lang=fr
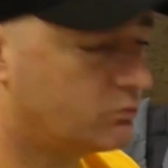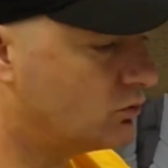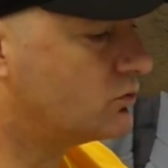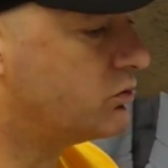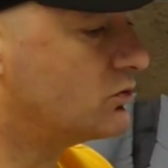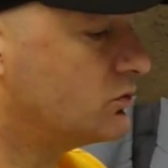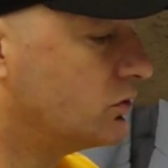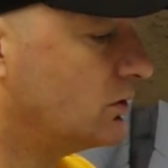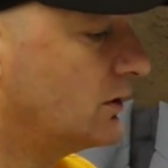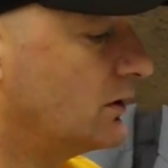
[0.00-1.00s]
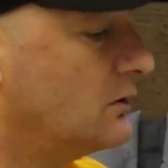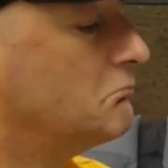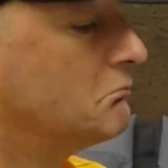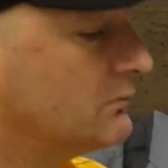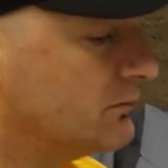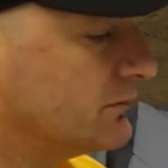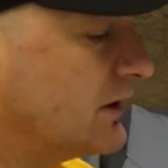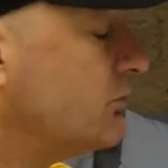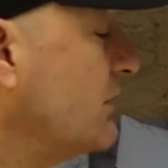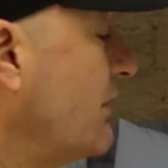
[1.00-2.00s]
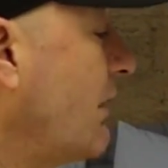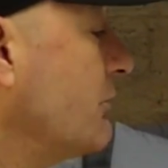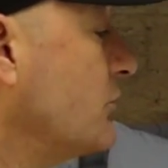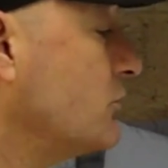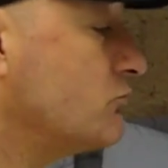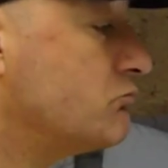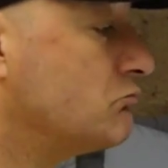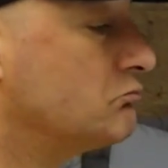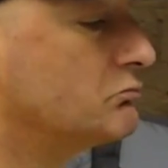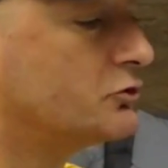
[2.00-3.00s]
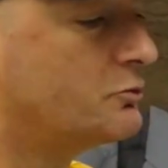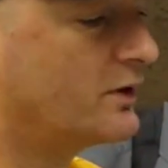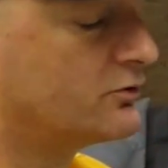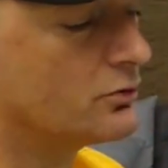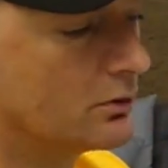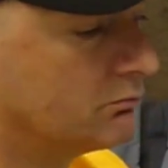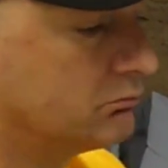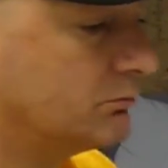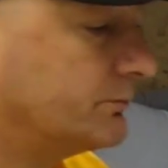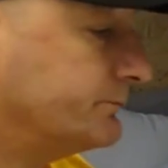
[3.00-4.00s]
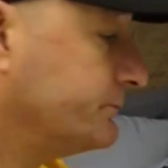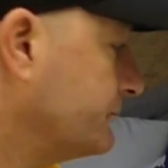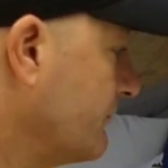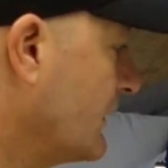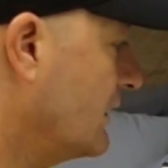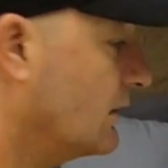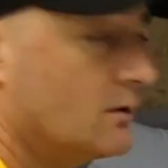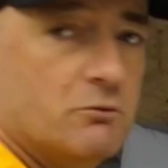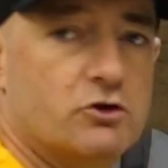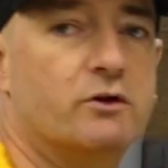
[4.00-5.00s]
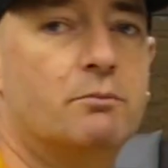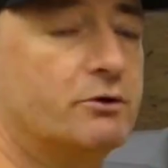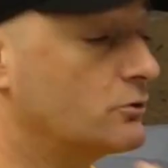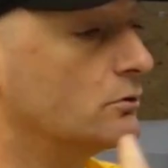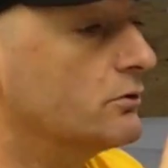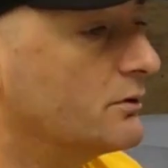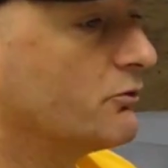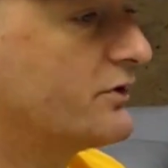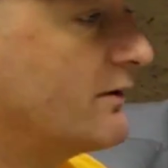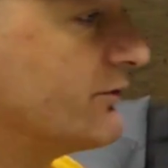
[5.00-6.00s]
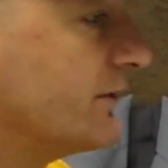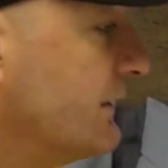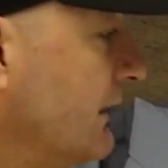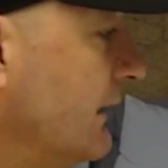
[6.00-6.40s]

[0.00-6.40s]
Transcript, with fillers: beaucoup, beaucoup T'as besoin d'en avoir deux Je suis pas sûr. J'en ai parce que c'est mon staff. Hein.